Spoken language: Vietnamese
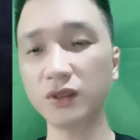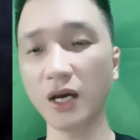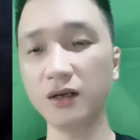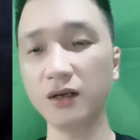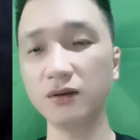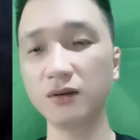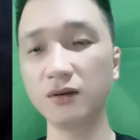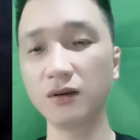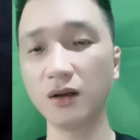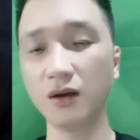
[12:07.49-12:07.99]

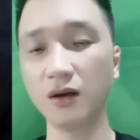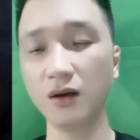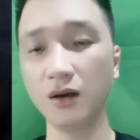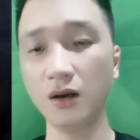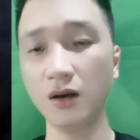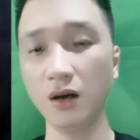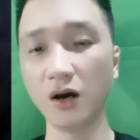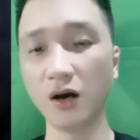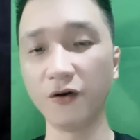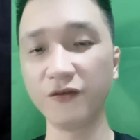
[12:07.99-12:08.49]
tận.
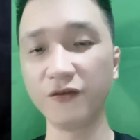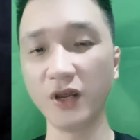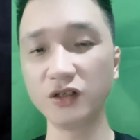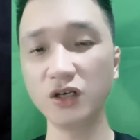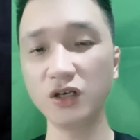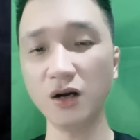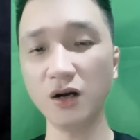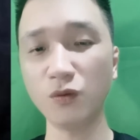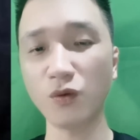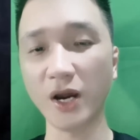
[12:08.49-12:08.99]
Ở phía
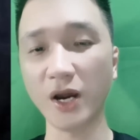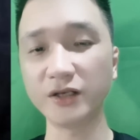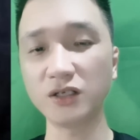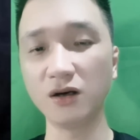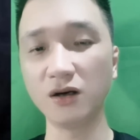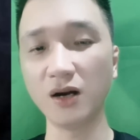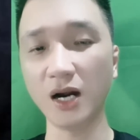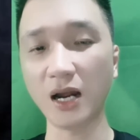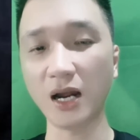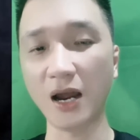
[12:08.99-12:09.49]
trước ngoại
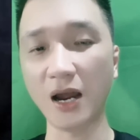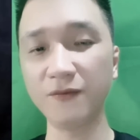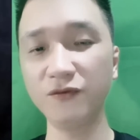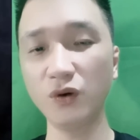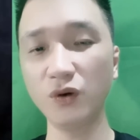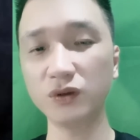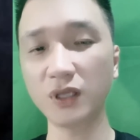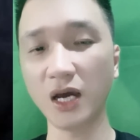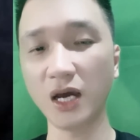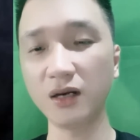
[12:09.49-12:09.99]
trừ hắc ám
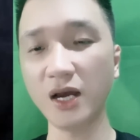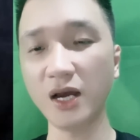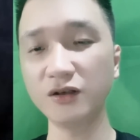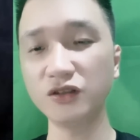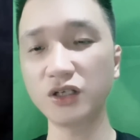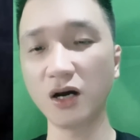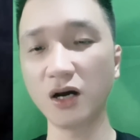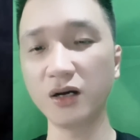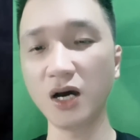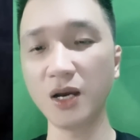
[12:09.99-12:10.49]
vô tận đang
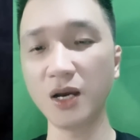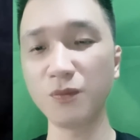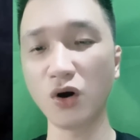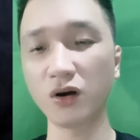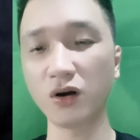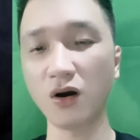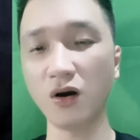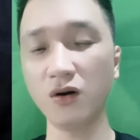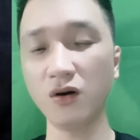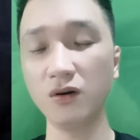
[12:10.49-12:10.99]
chờ đợi
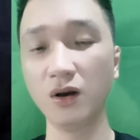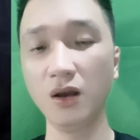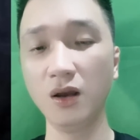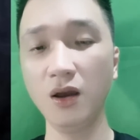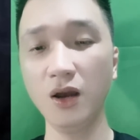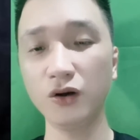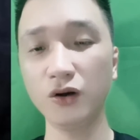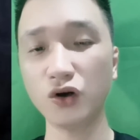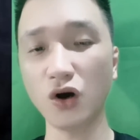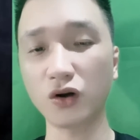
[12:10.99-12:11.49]
bọn họ,
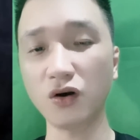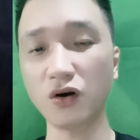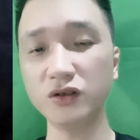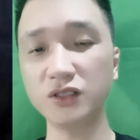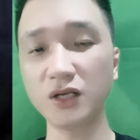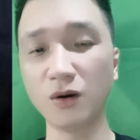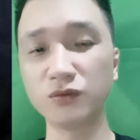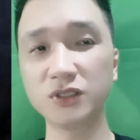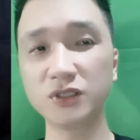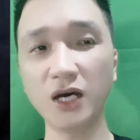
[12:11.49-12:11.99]
còn có
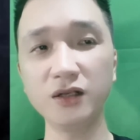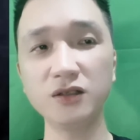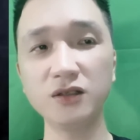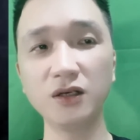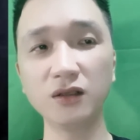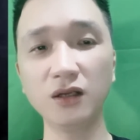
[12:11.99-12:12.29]
chồng chất